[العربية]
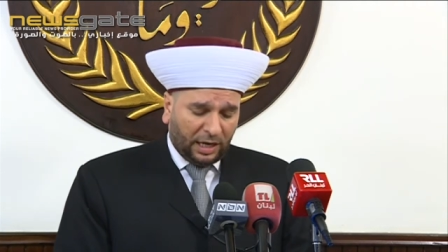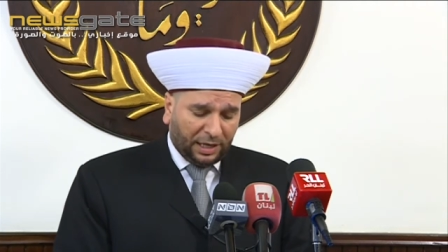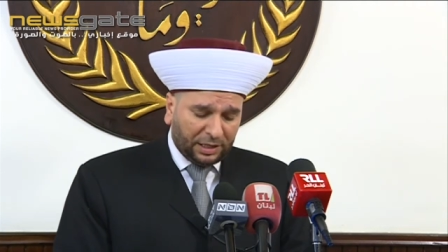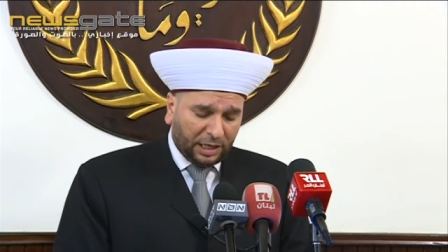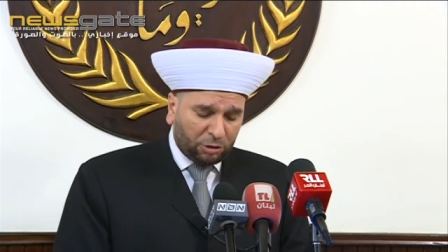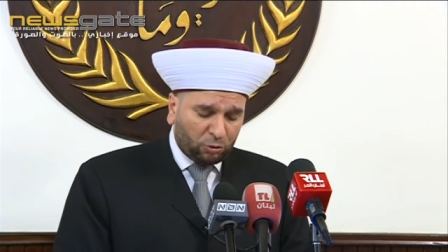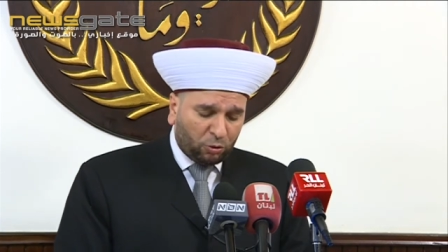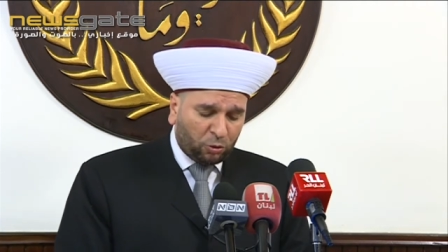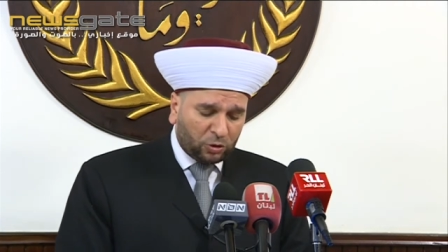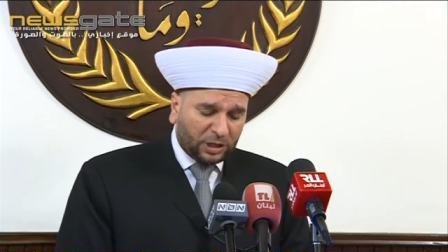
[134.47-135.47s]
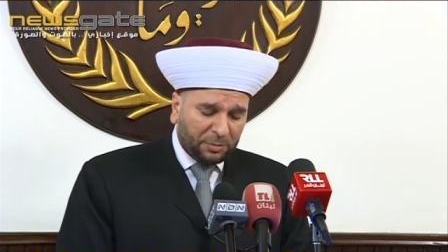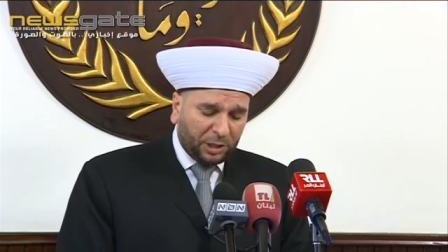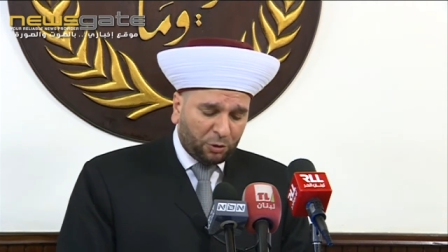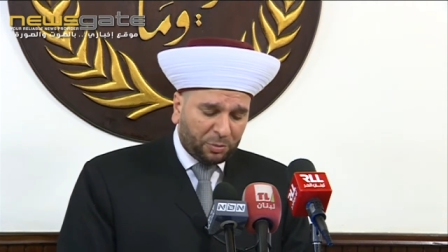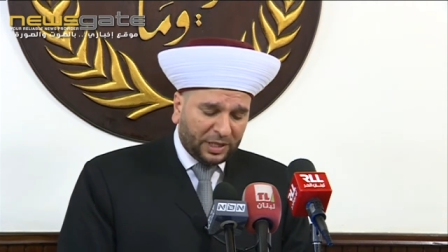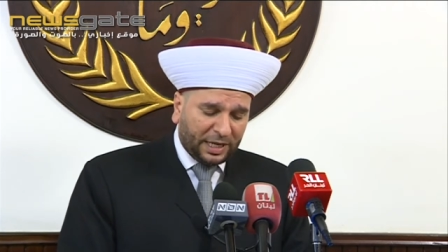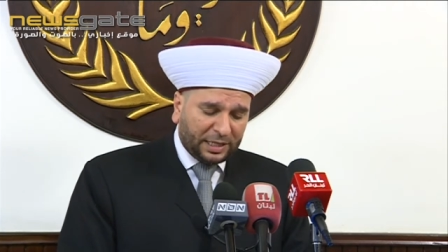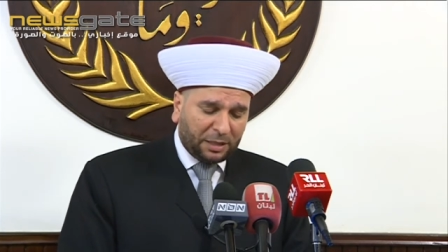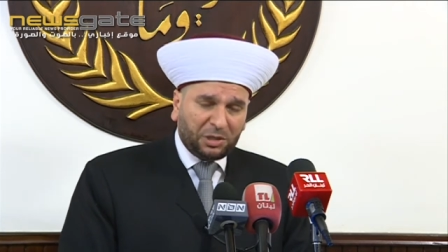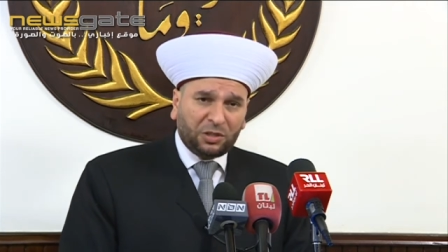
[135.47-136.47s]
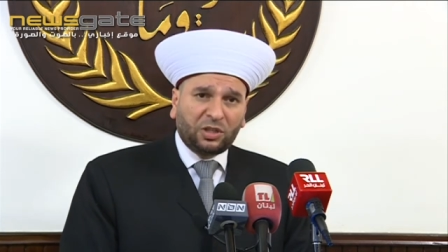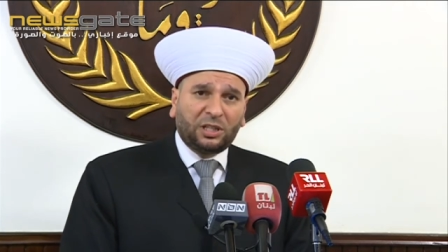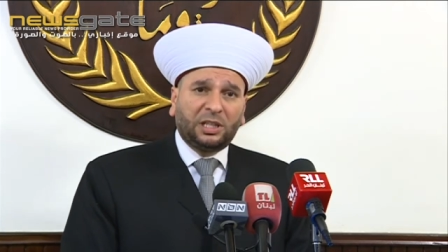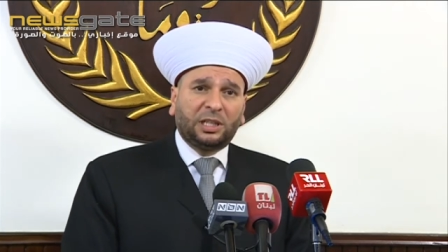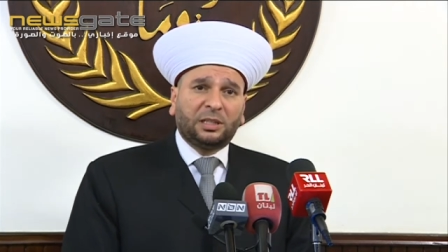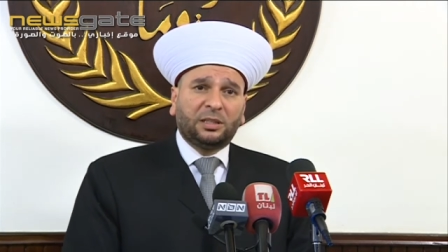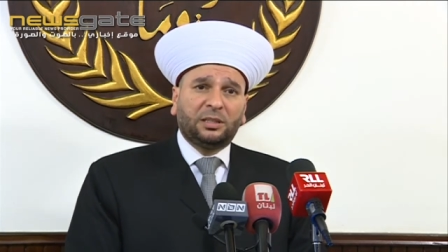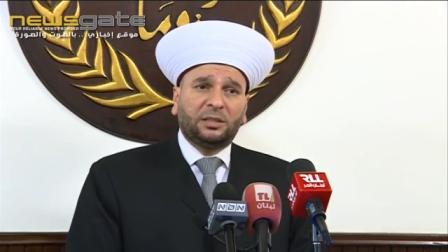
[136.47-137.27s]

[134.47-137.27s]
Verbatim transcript: أن النهوض بلبنان من جديد